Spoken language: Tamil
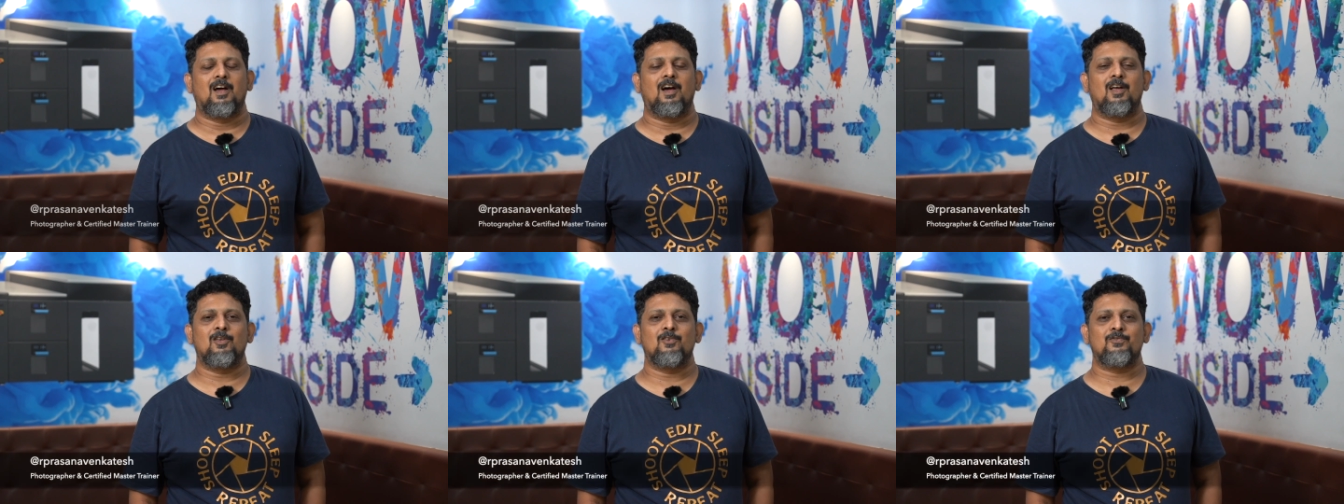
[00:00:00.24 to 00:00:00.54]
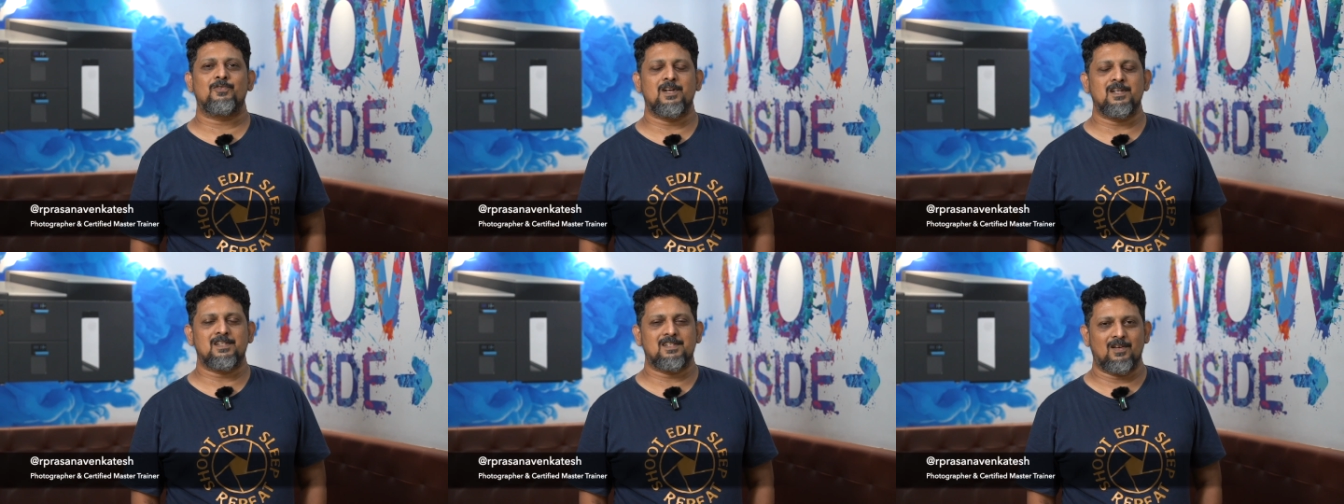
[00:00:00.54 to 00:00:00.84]
ஹலோ
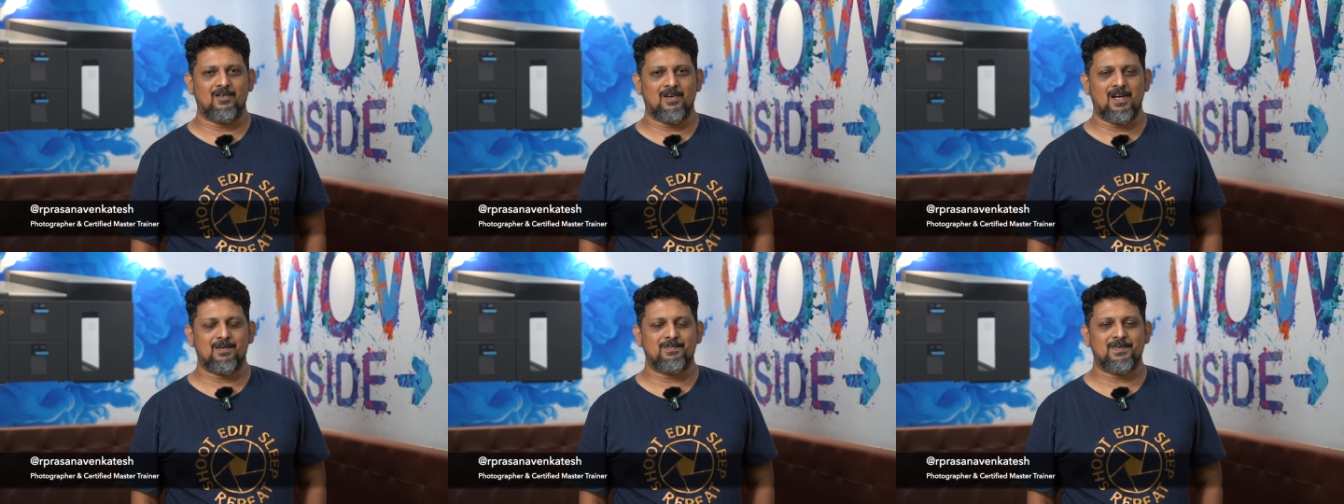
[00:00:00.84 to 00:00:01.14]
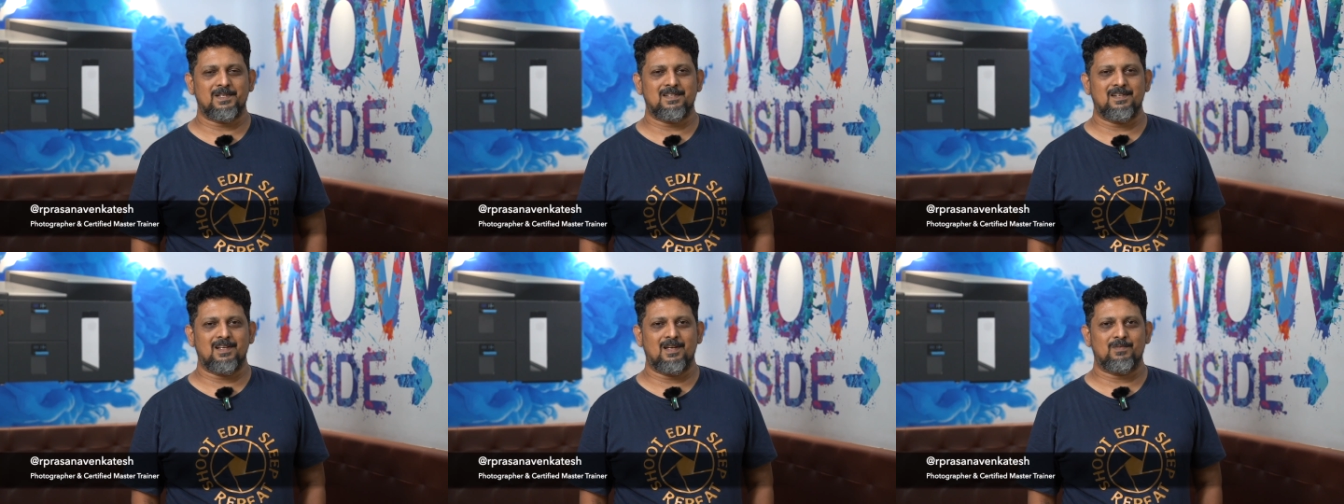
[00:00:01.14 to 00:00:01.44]
ஃப்ரெண்ட்ஸ் நான் ஆர்
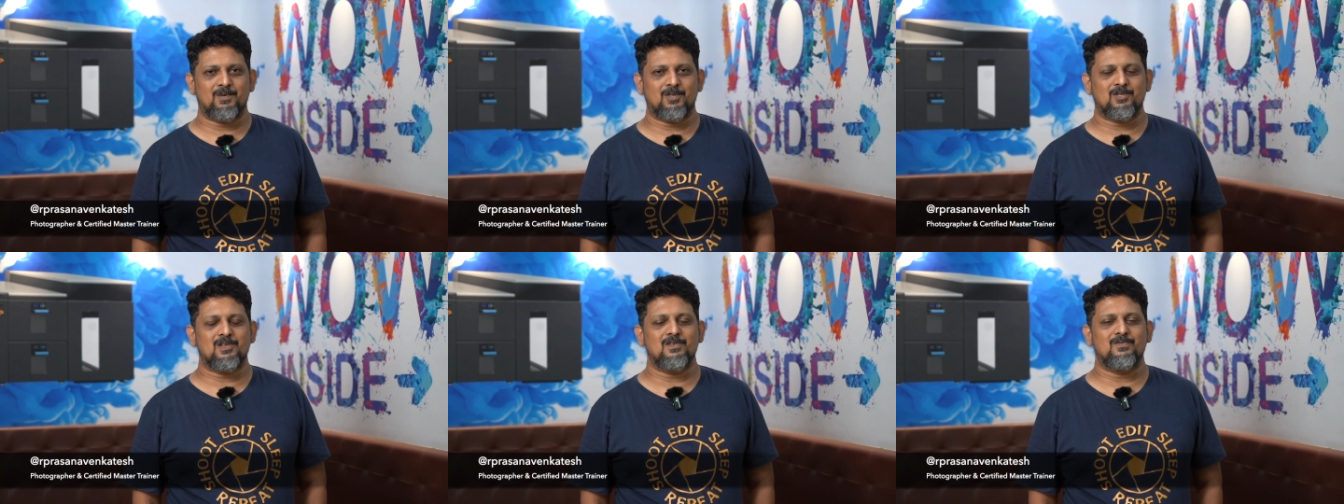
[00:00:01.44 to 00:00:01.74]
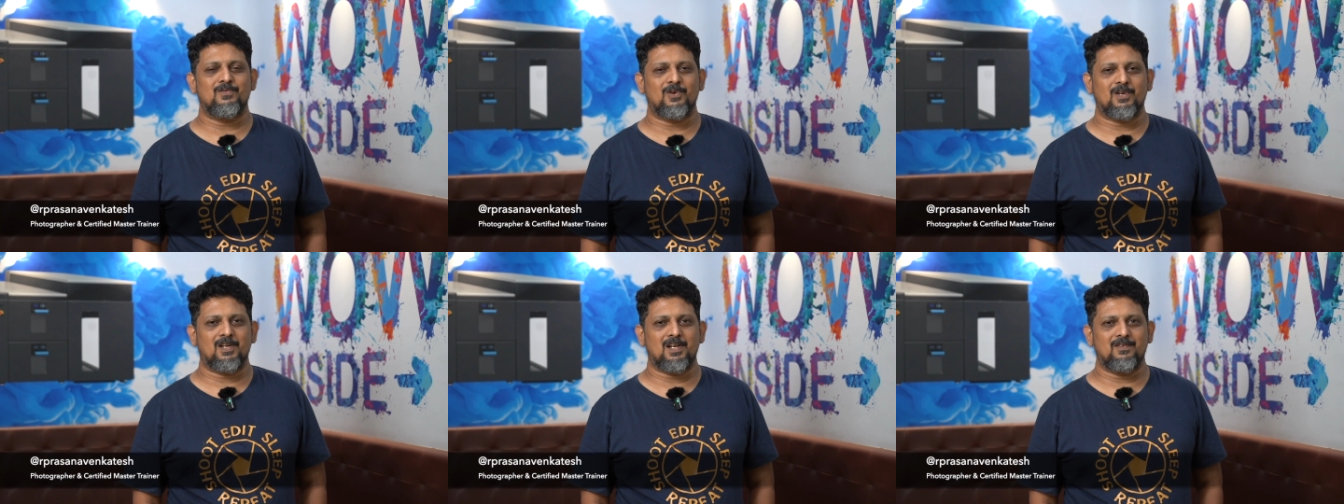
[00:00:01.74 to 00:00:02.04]
பர்சனா ப்ரொஃபஷனல்
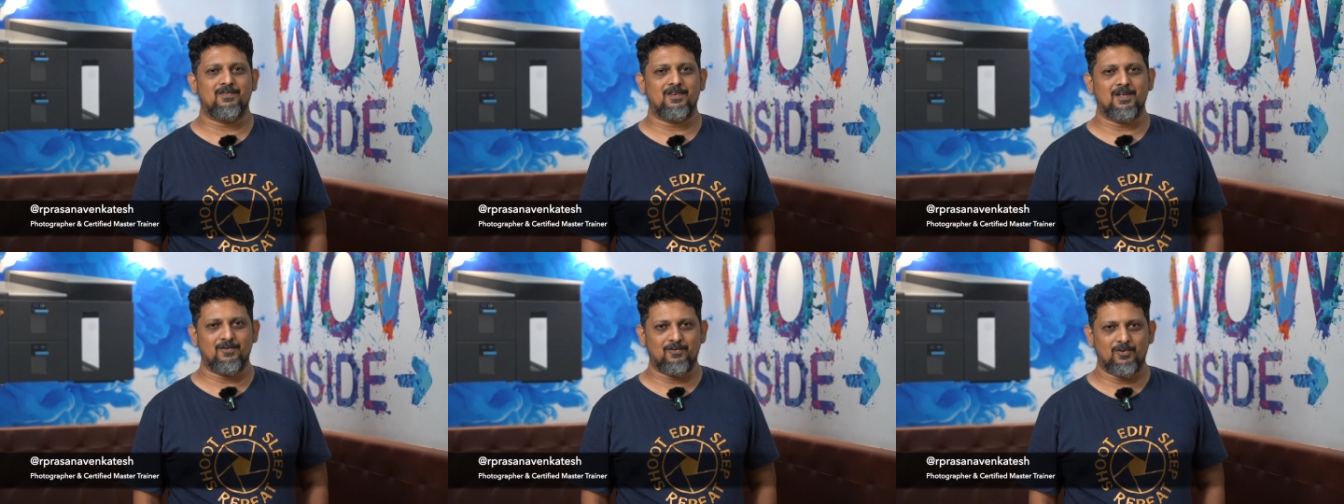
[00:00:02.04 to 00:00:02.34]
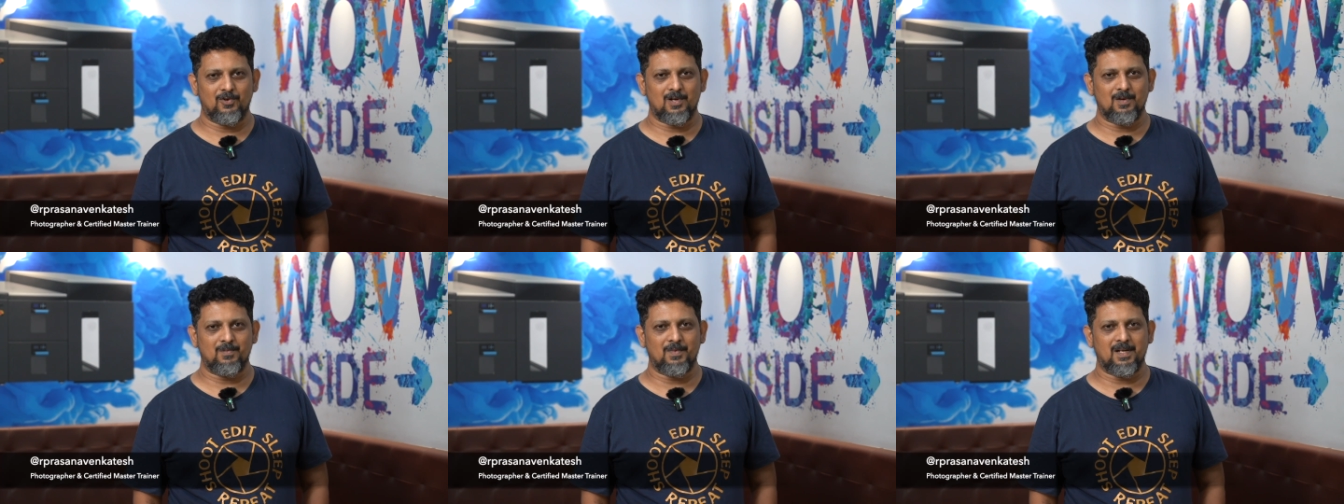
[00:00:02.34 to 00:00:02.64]
ஃபோட்டோகிராஃபர்
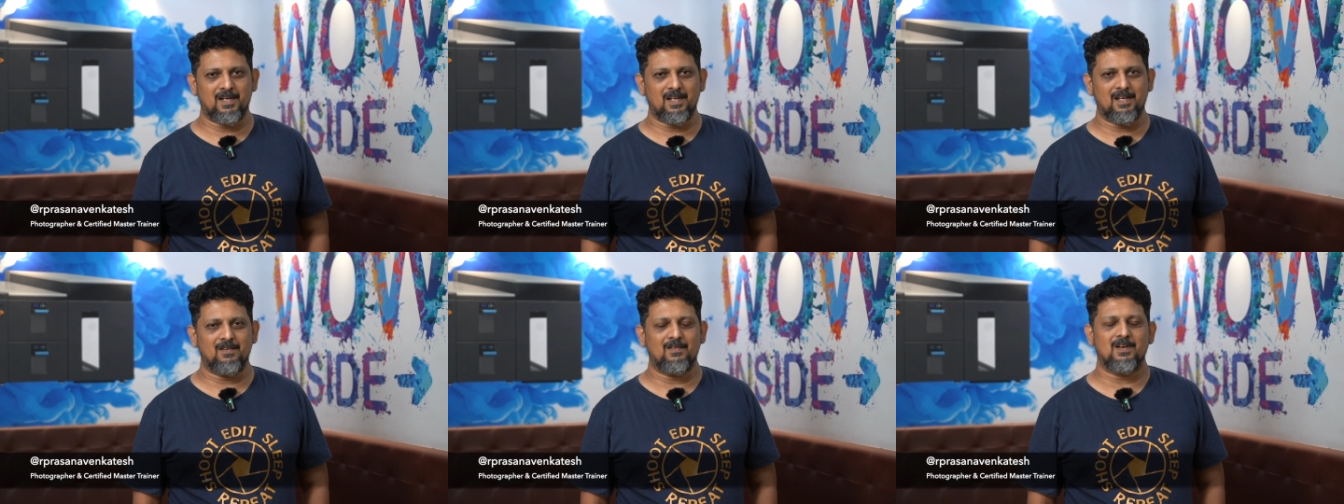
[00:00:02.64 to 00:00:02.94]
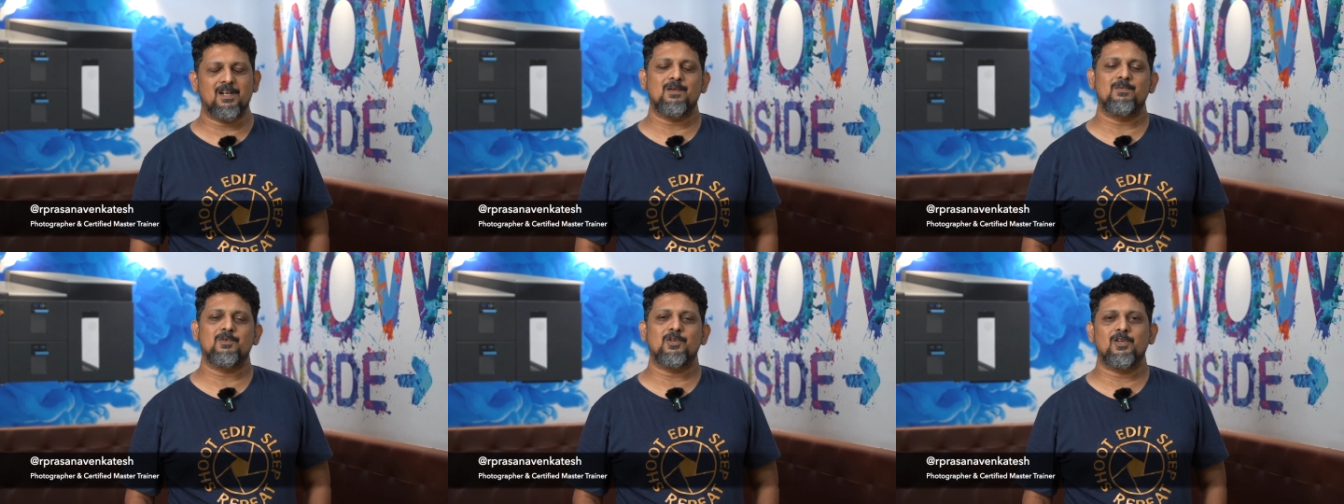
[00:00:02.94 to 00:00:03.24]
ஃபோட்டோ மென்டர்
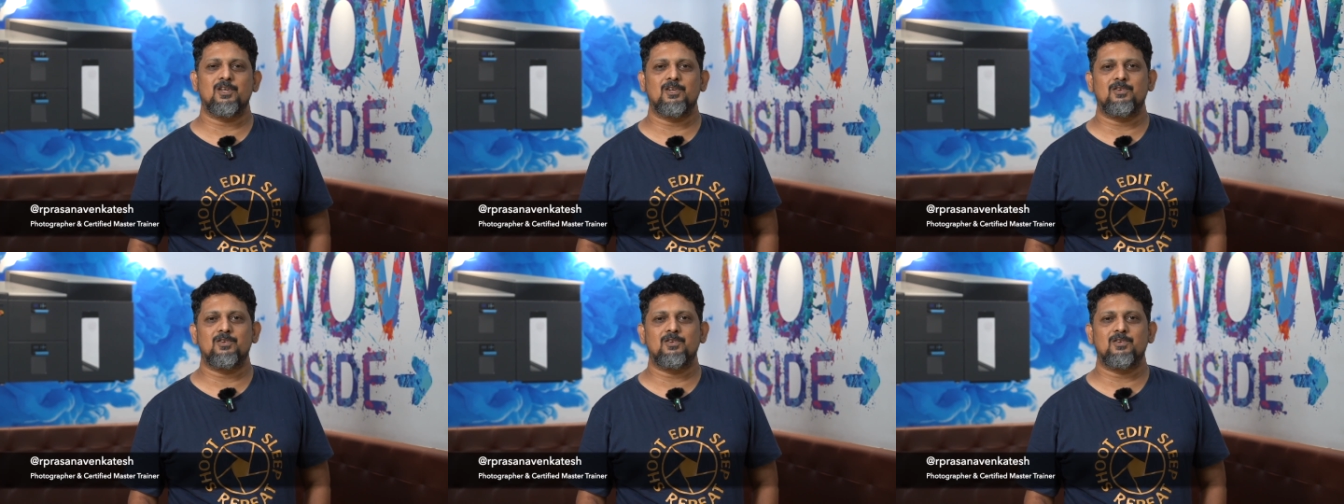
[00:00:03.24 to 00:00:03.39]
வெல்கம் டு